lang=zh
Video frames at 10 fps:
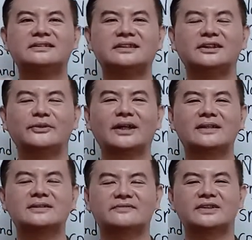订阅、按
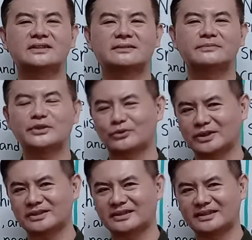赞、分享，并随
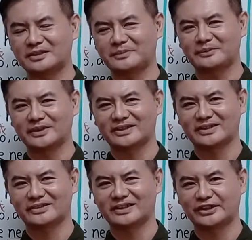时开启旁边的
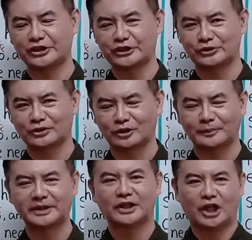小铃铛，以及收到我
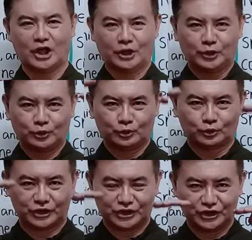们
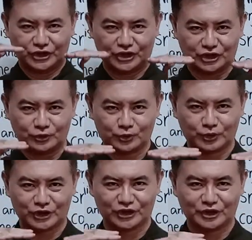最新
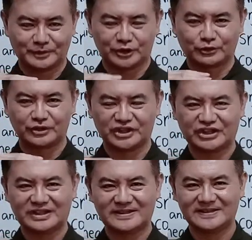最新的篇讯息。
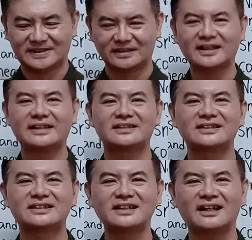期待
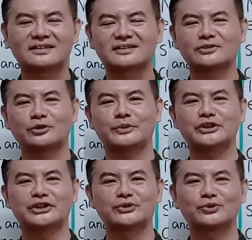下次全民
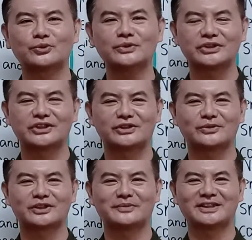英终极级写
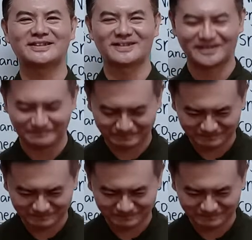作见面，谢谢。